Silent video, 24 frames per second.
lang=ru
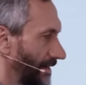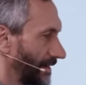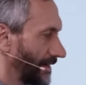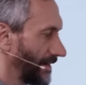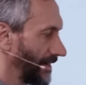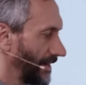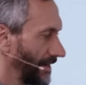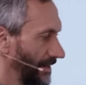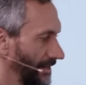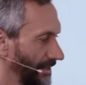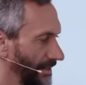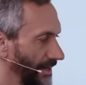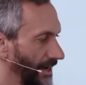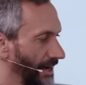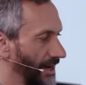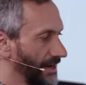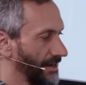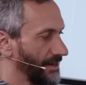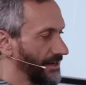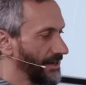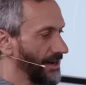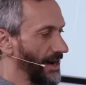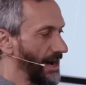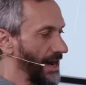когда
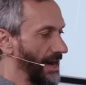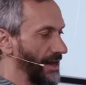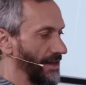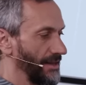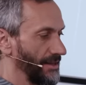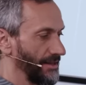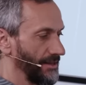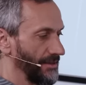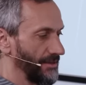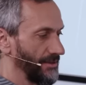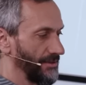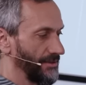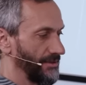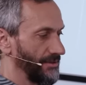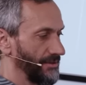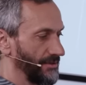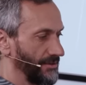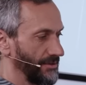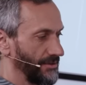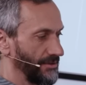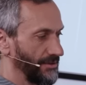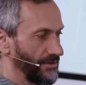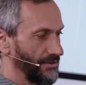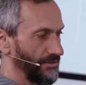k
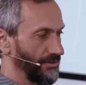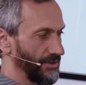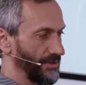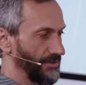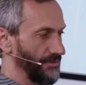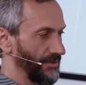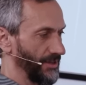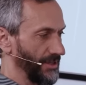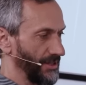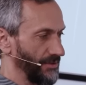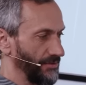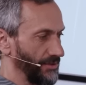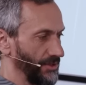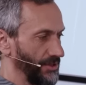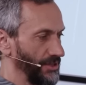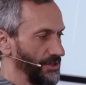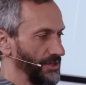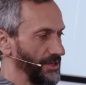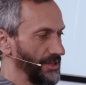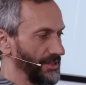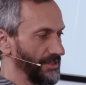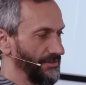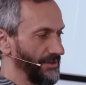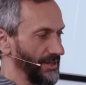вот в этой вот
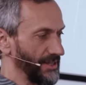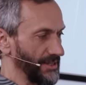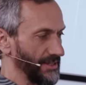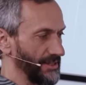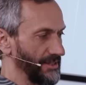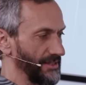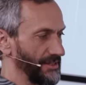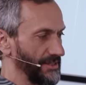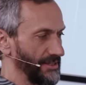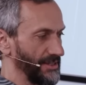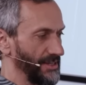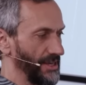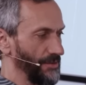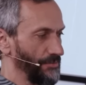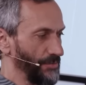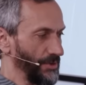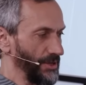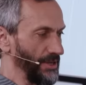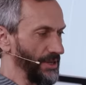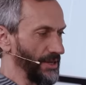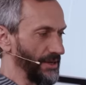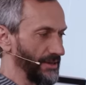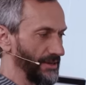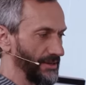неизвестной
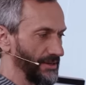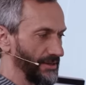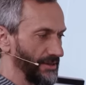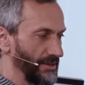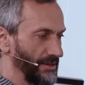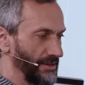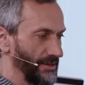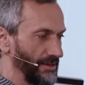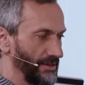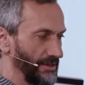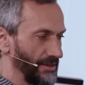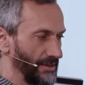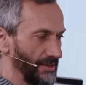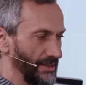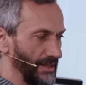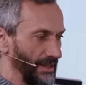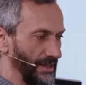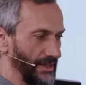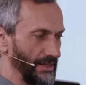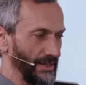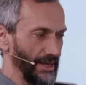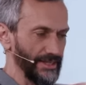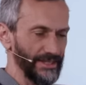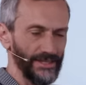степени –
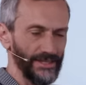длина